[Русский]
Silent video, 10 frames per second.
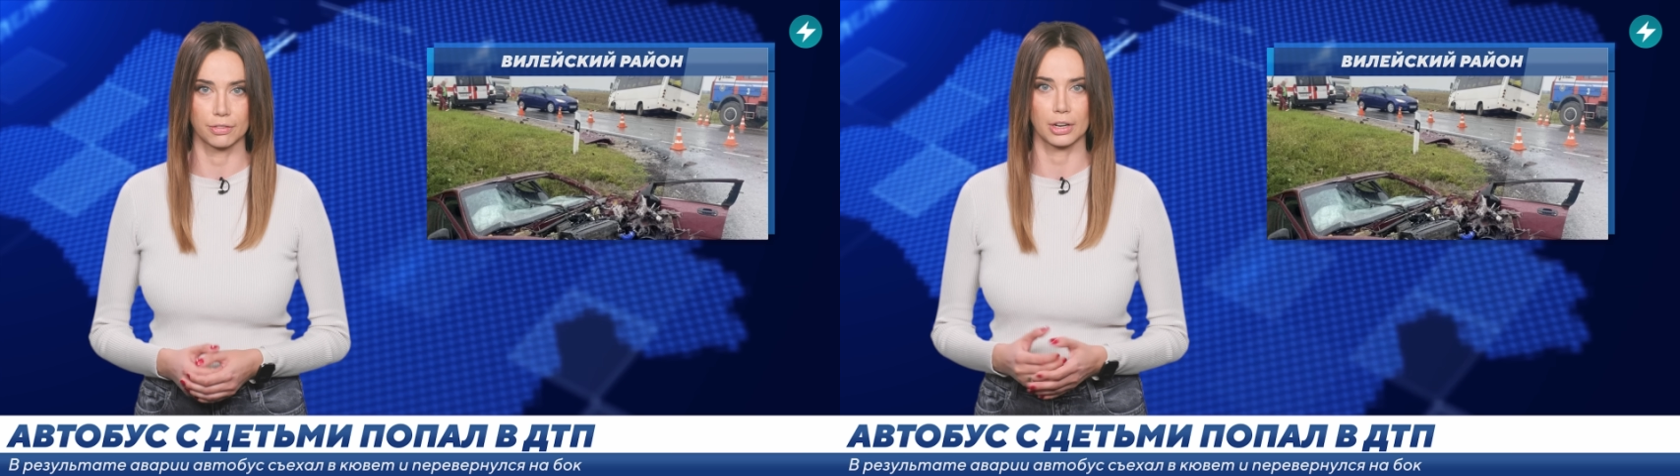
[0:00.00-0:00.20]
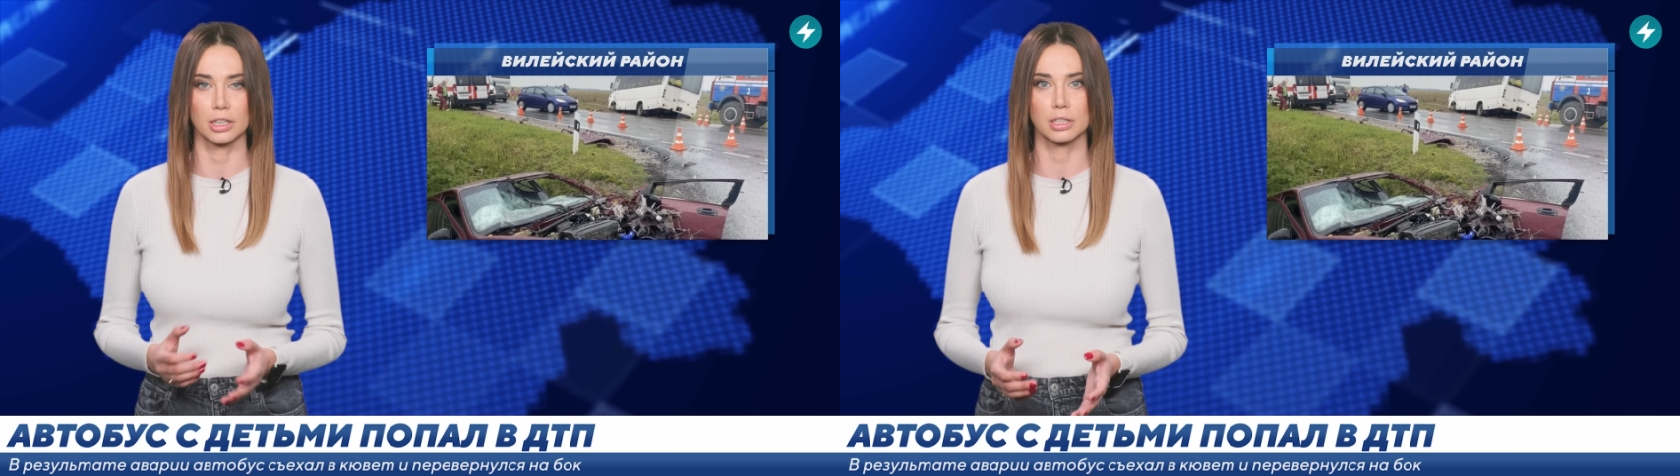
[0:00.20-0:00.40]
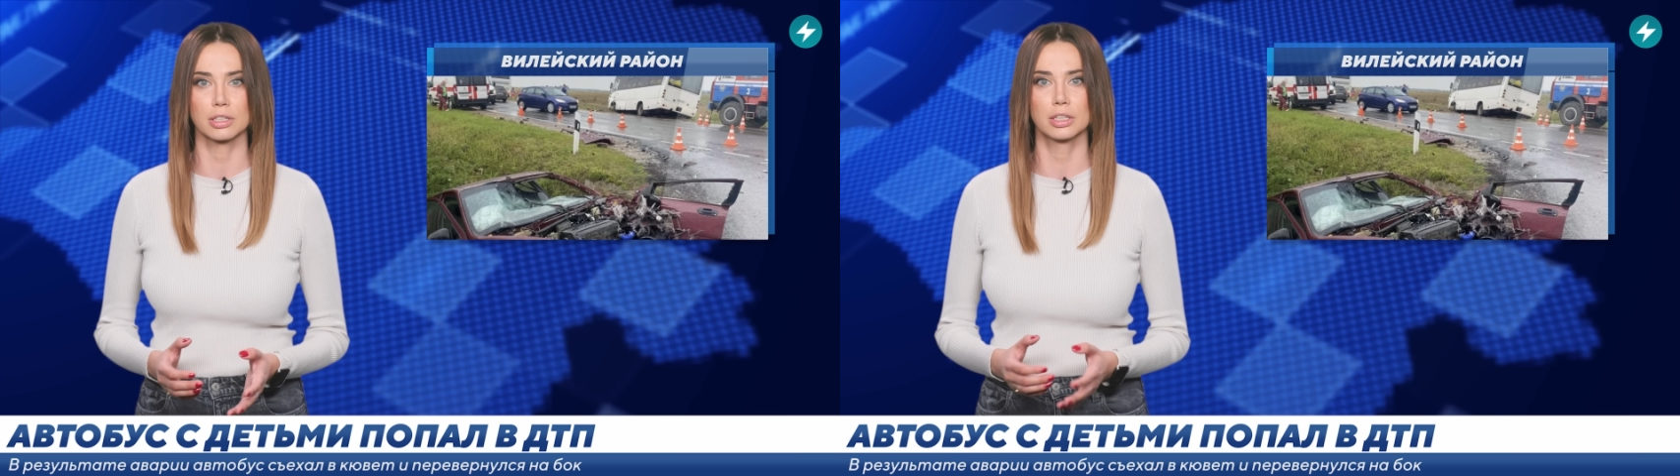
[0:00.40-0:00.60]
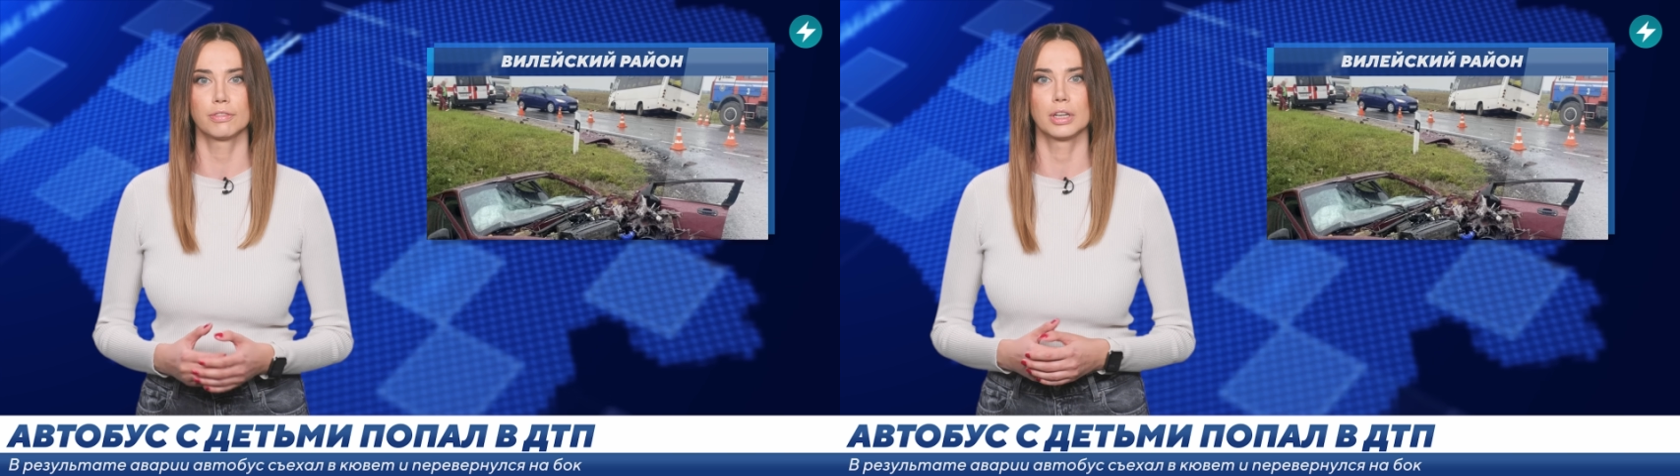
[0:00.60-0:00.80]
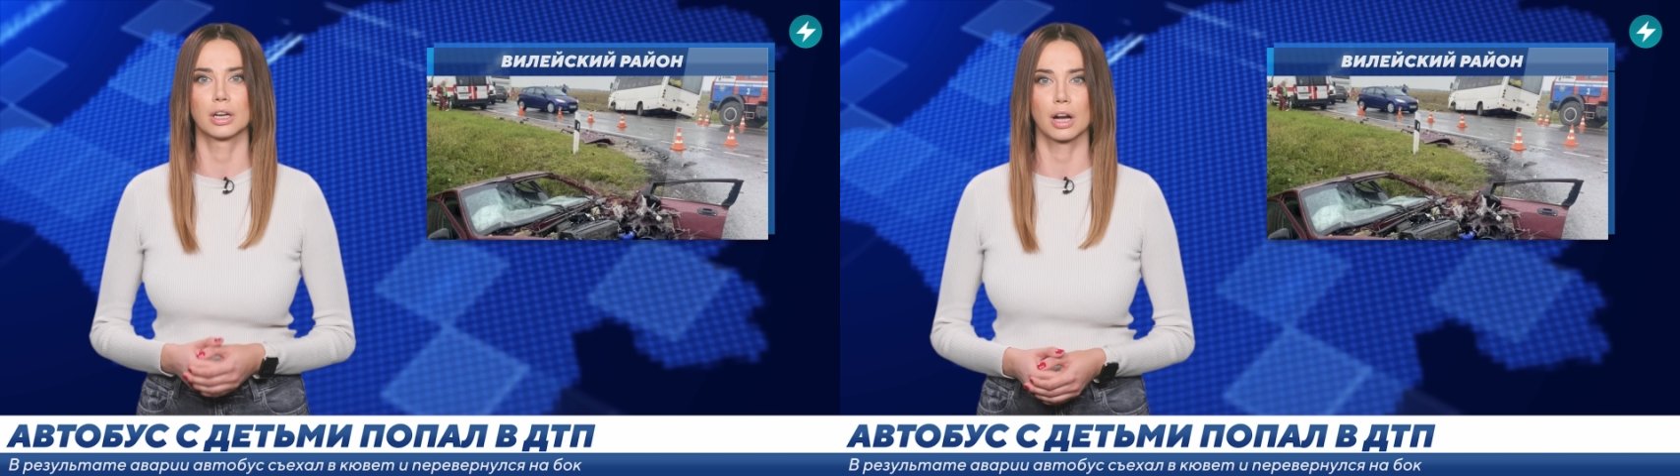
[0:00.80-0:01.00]
врезался
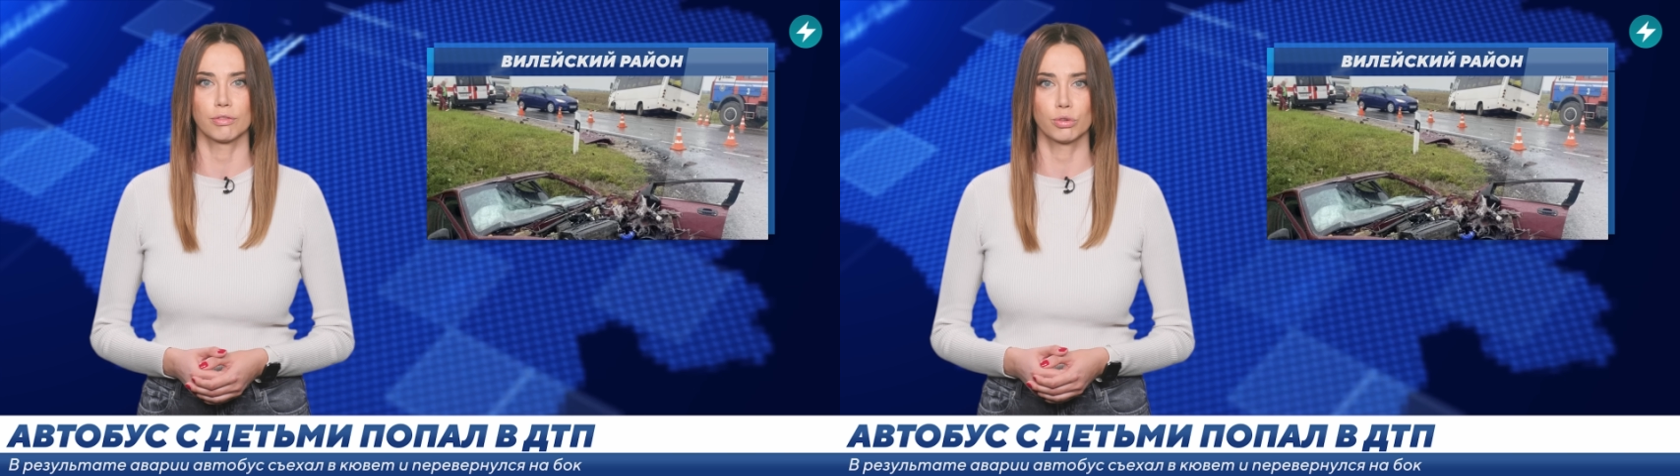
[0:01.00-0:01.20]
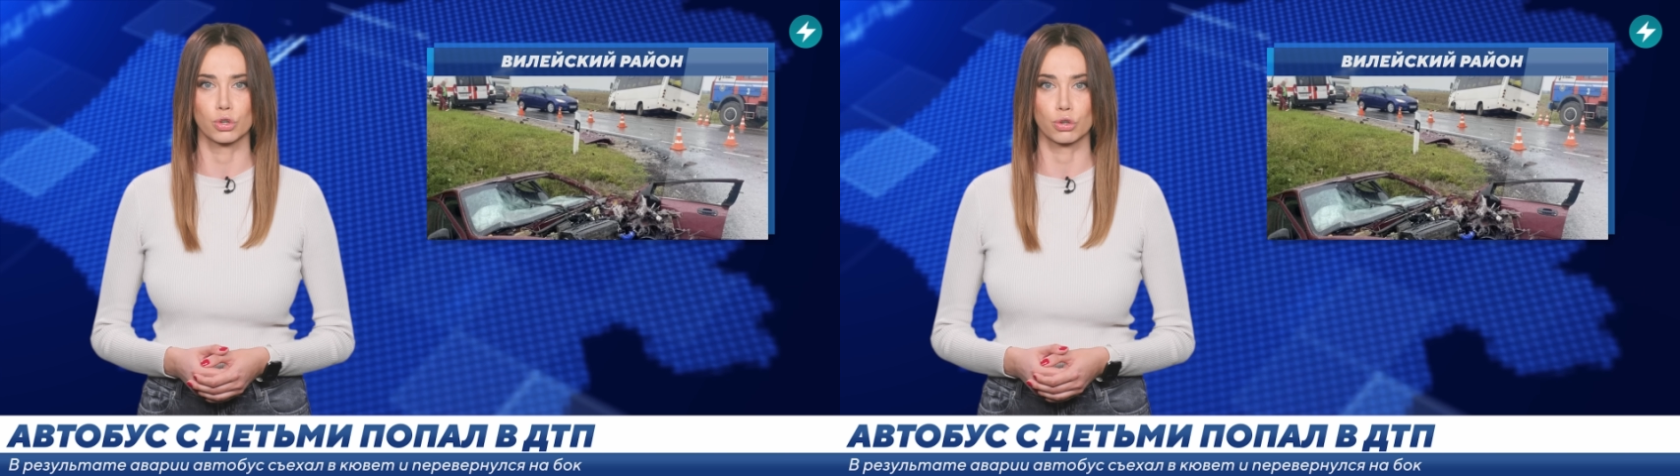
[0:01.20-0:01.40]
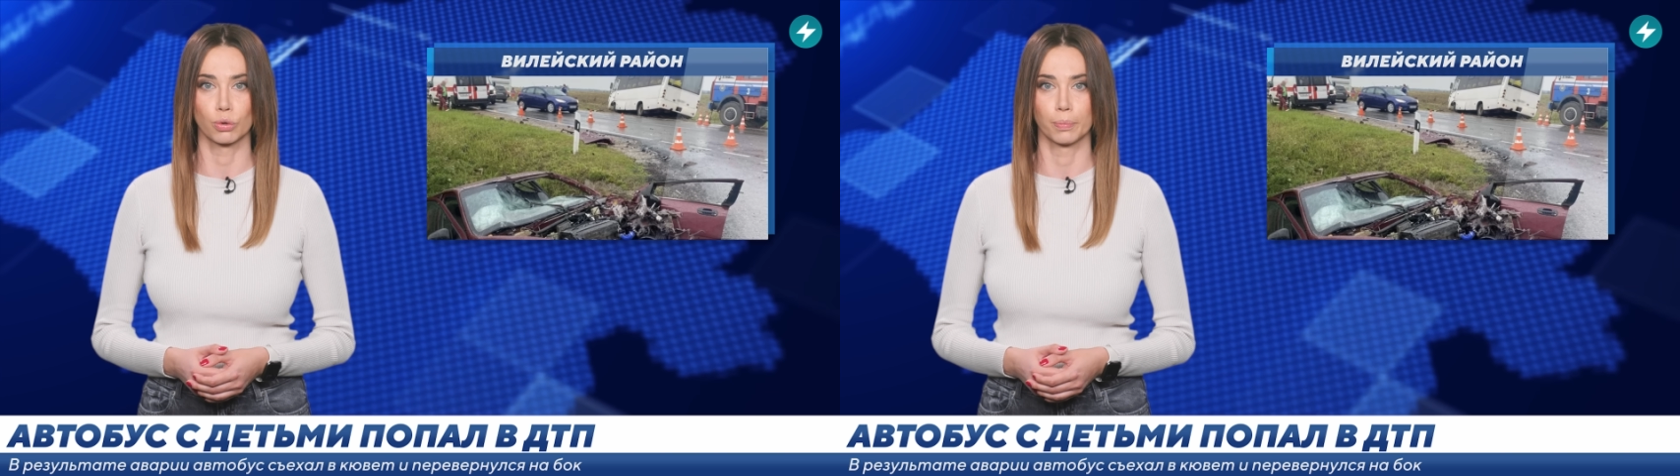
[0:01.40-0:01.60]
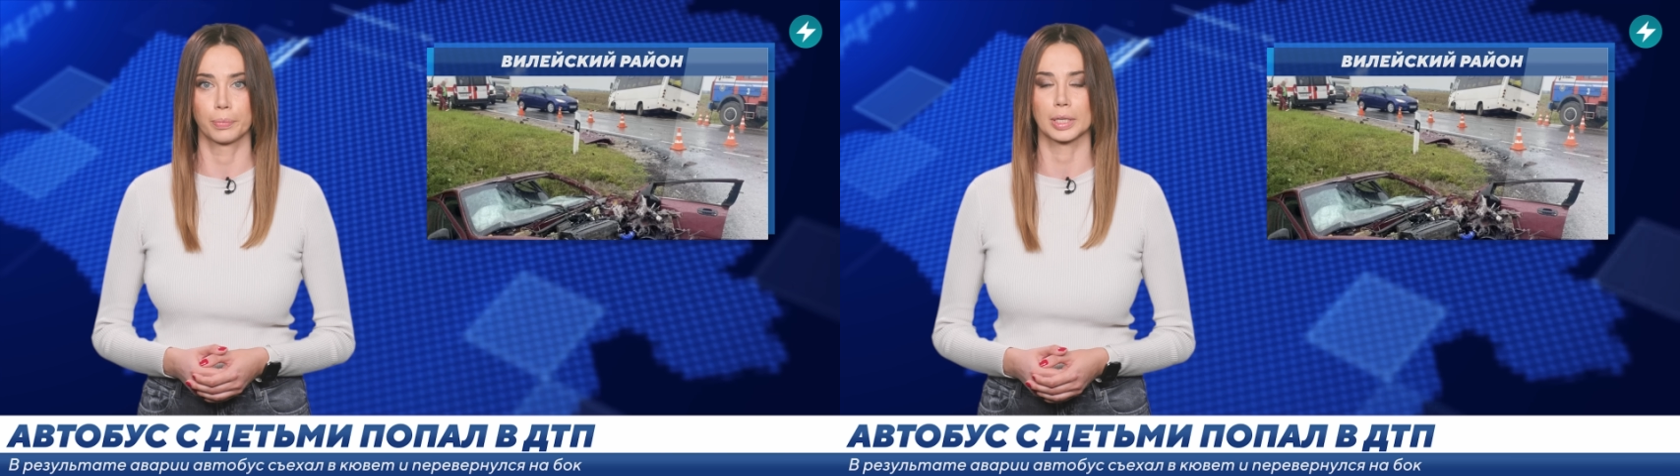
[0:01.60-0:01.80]
в легковушку.